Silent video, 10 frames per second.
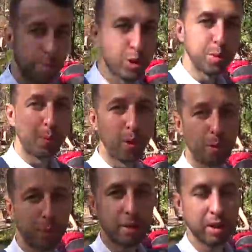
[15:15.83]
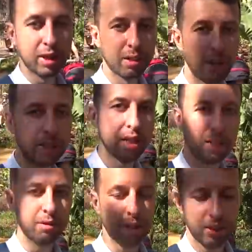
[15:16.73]
Пусть мы будем первые открыватели
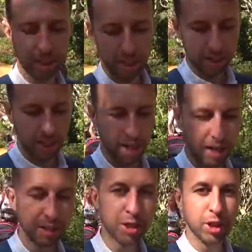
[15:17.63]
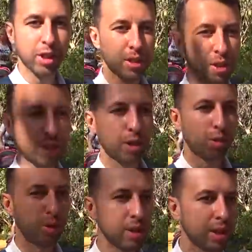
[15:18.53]
этого отеля для наших российских
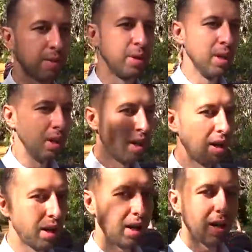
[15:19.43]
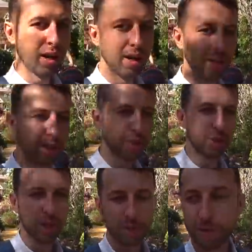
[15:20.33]
туристов. А, и
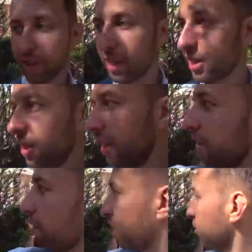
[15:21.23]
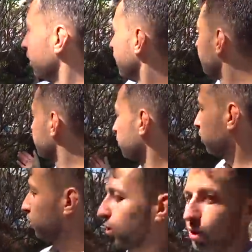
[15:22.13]
сейчас мы как раз видим всю
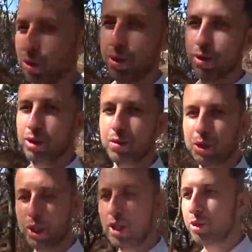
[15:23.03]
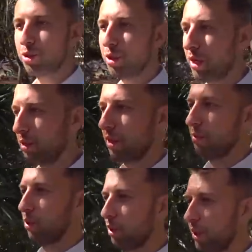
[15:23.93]
эту завершающую стадию
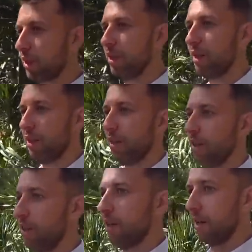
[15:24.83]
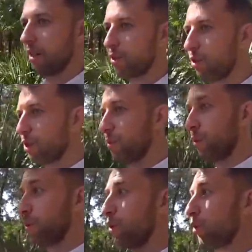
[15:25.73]
ремонта. Скоро здесь
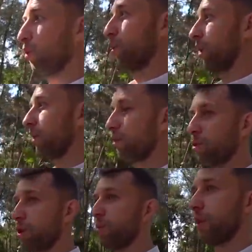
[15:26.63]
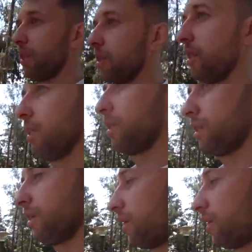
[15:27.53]
будет очень круто. Здесь уже, смотрите, есть э,